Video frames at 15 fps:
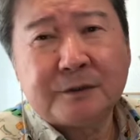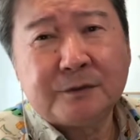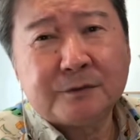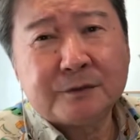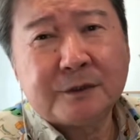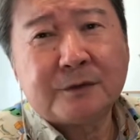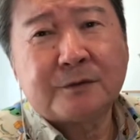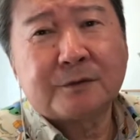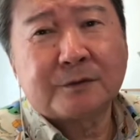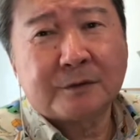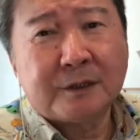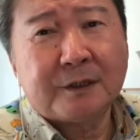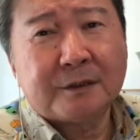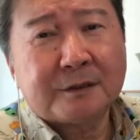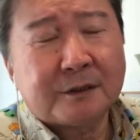日本全国の
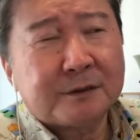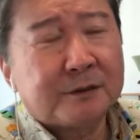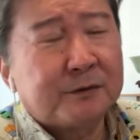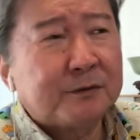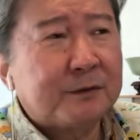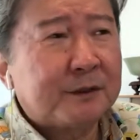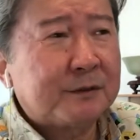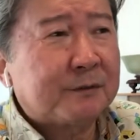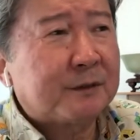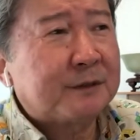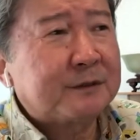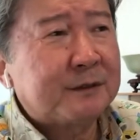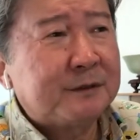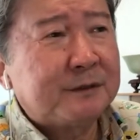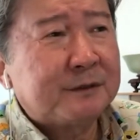ね宅建協会とか
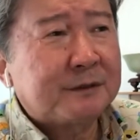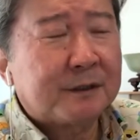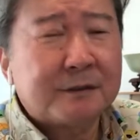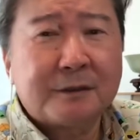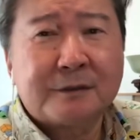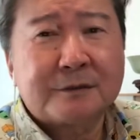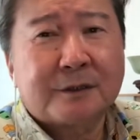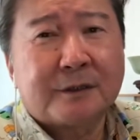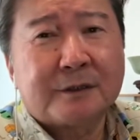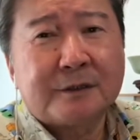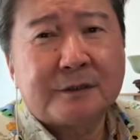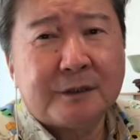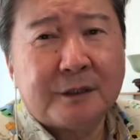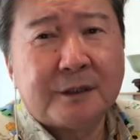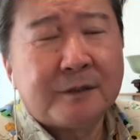全日産で使われ
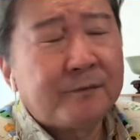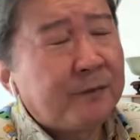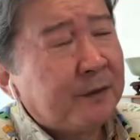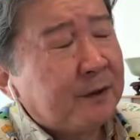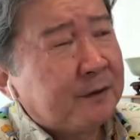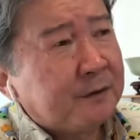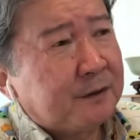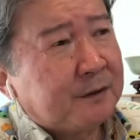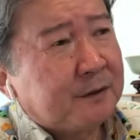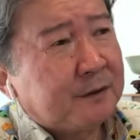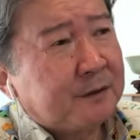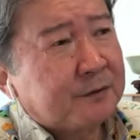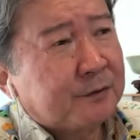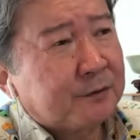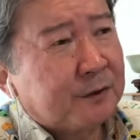て、
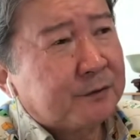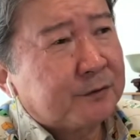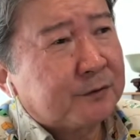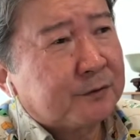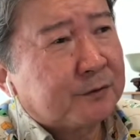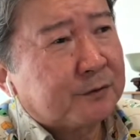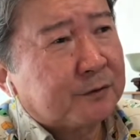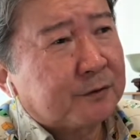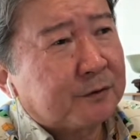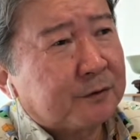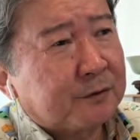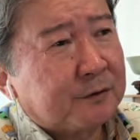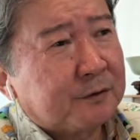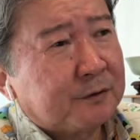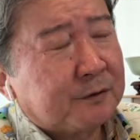でその後に今
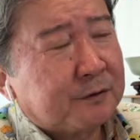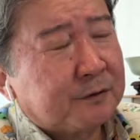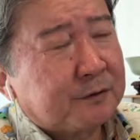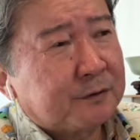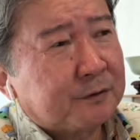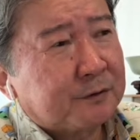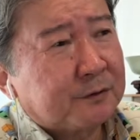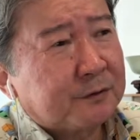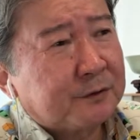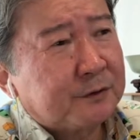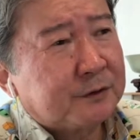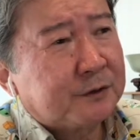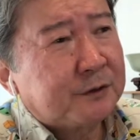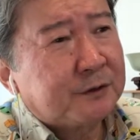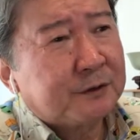度その
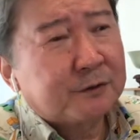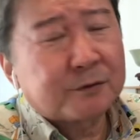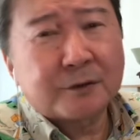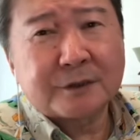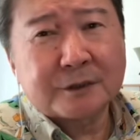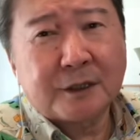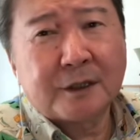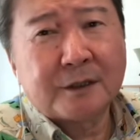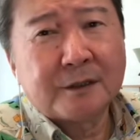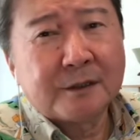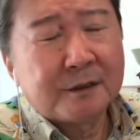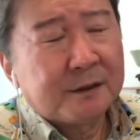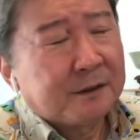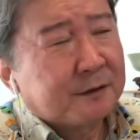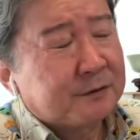敷金とかさ
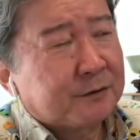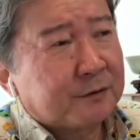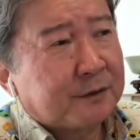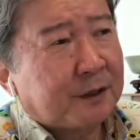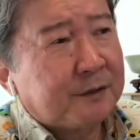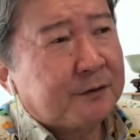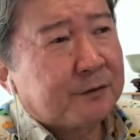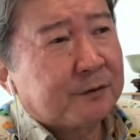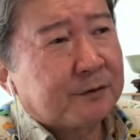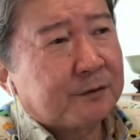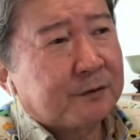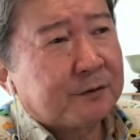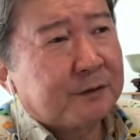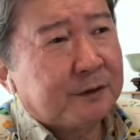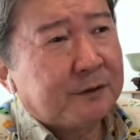その退
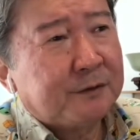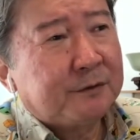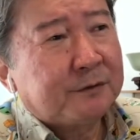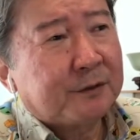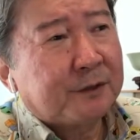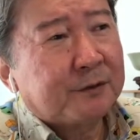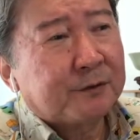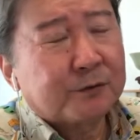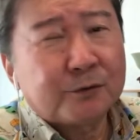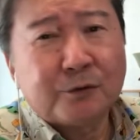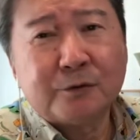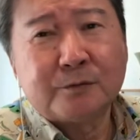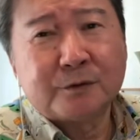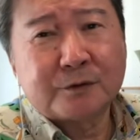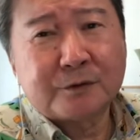去、ね、入退去の
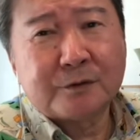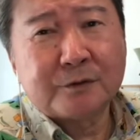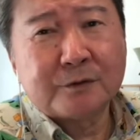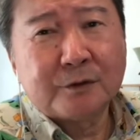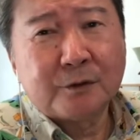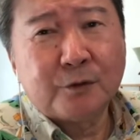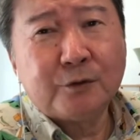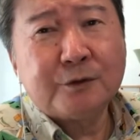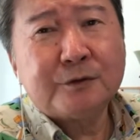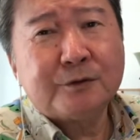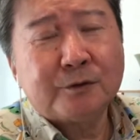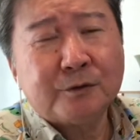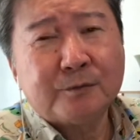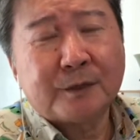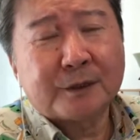ホームっていう法律
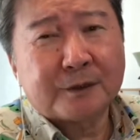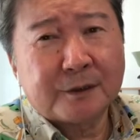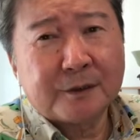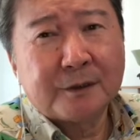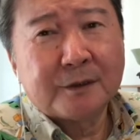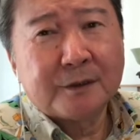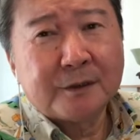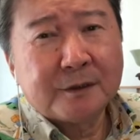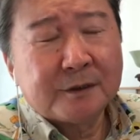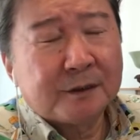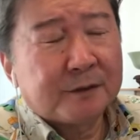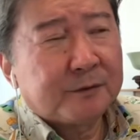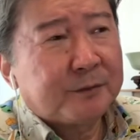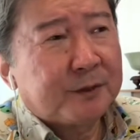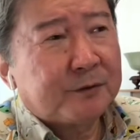の本まで
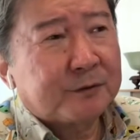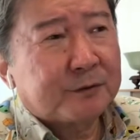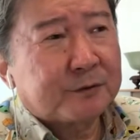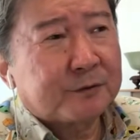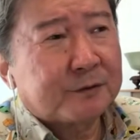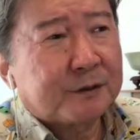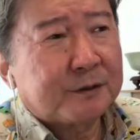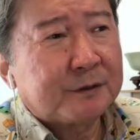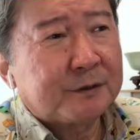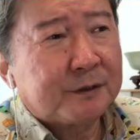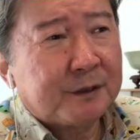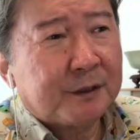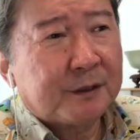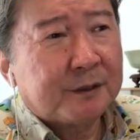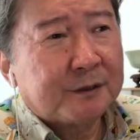あの弁護士と相談し
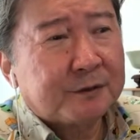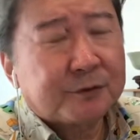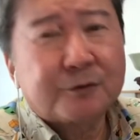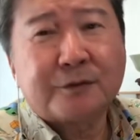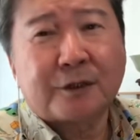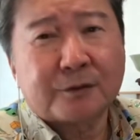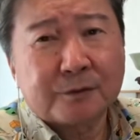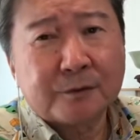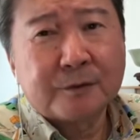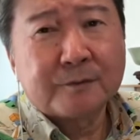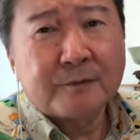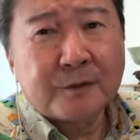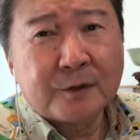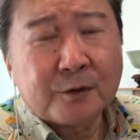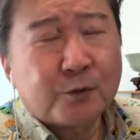て作ったのよ。
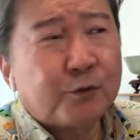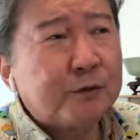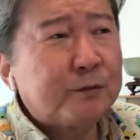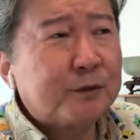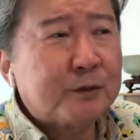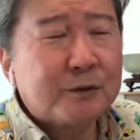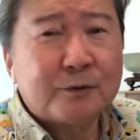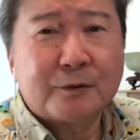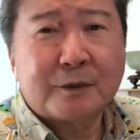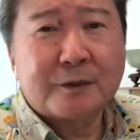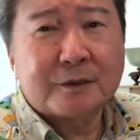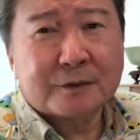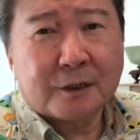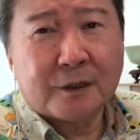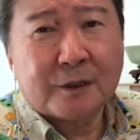でこれも結構売れ
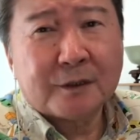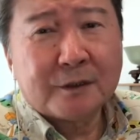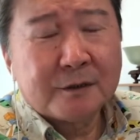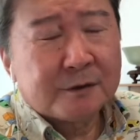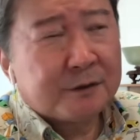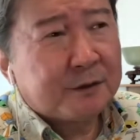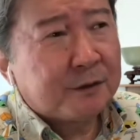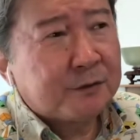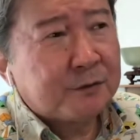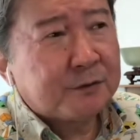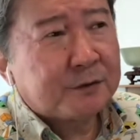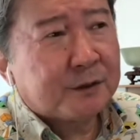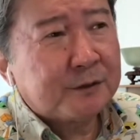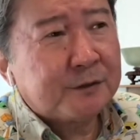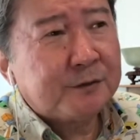てさ、で結局
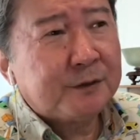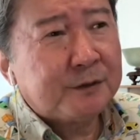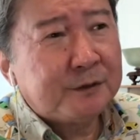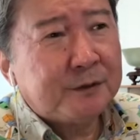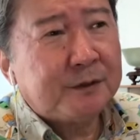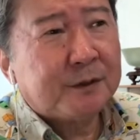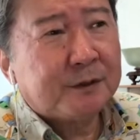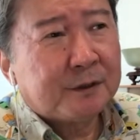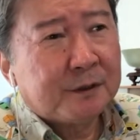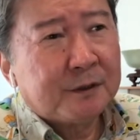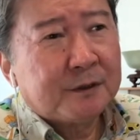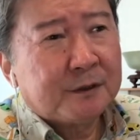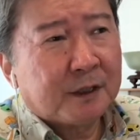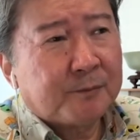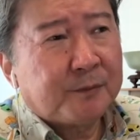最終的に
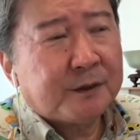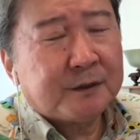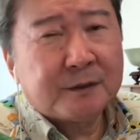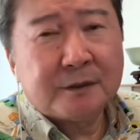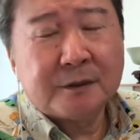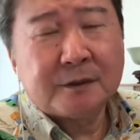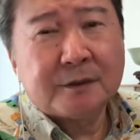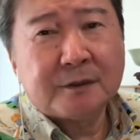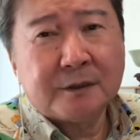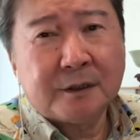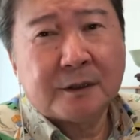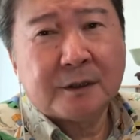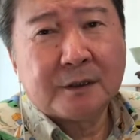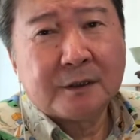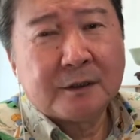やっぱり
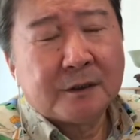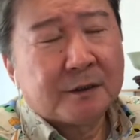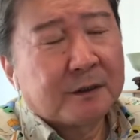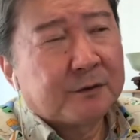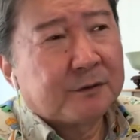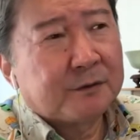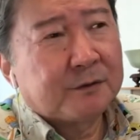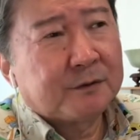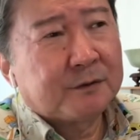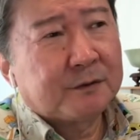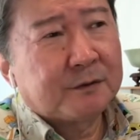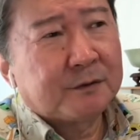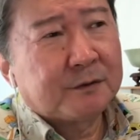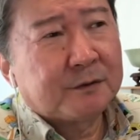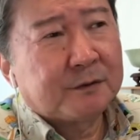ねあ
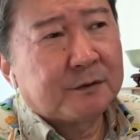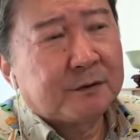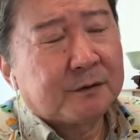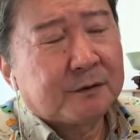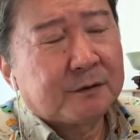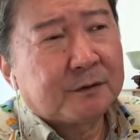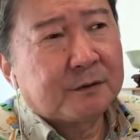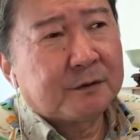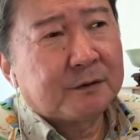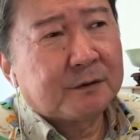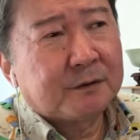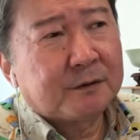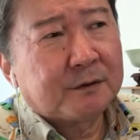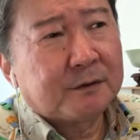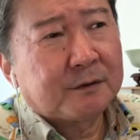
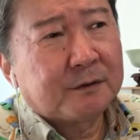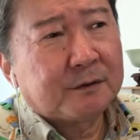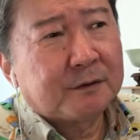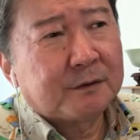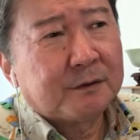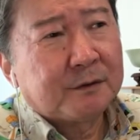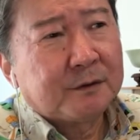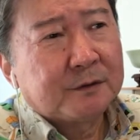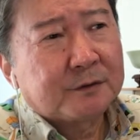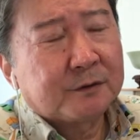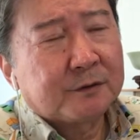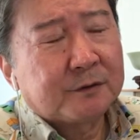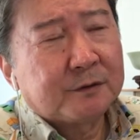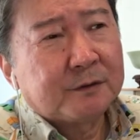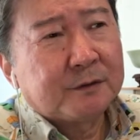のー、そ
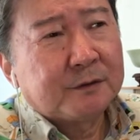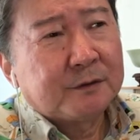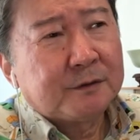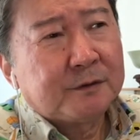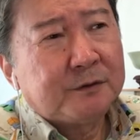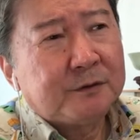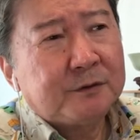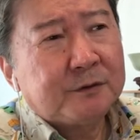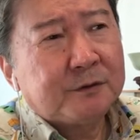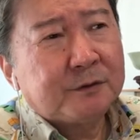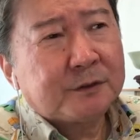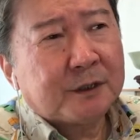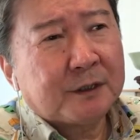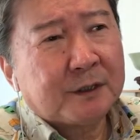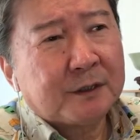の入居
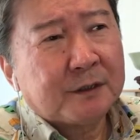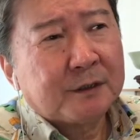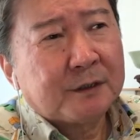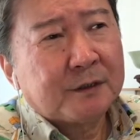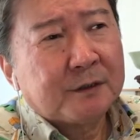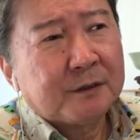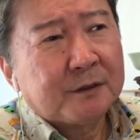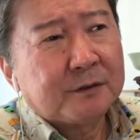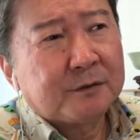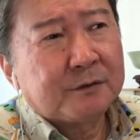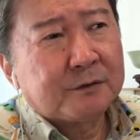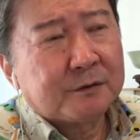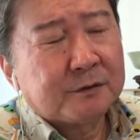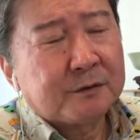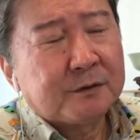者
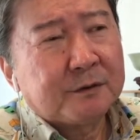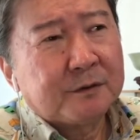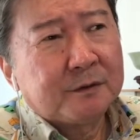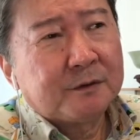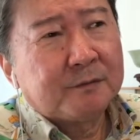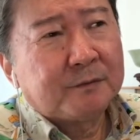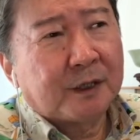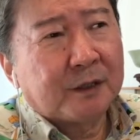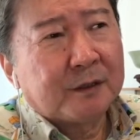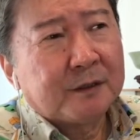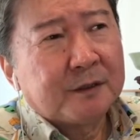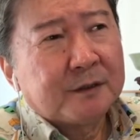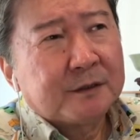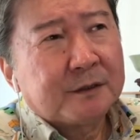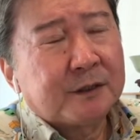のまあ
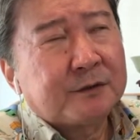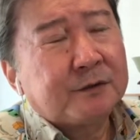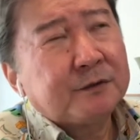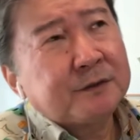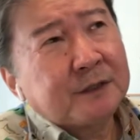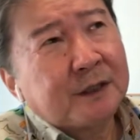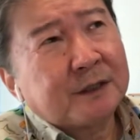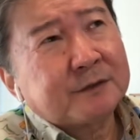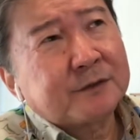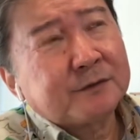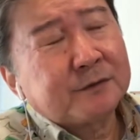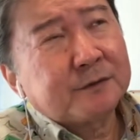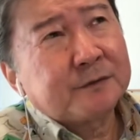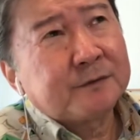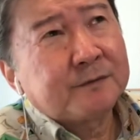結局さそ
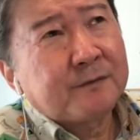の